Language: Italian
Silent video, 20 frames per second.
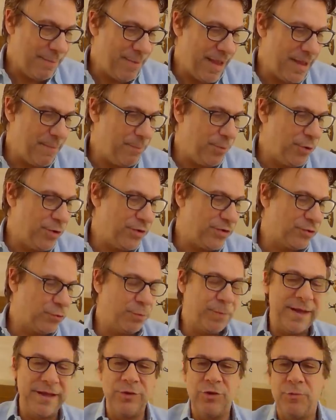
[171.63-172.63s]
Beh, poi
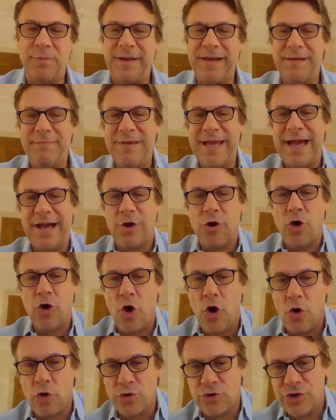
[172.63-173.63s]
stupendo Pane
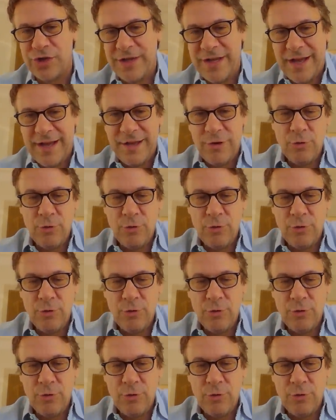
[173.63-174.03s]
Bianco oggi,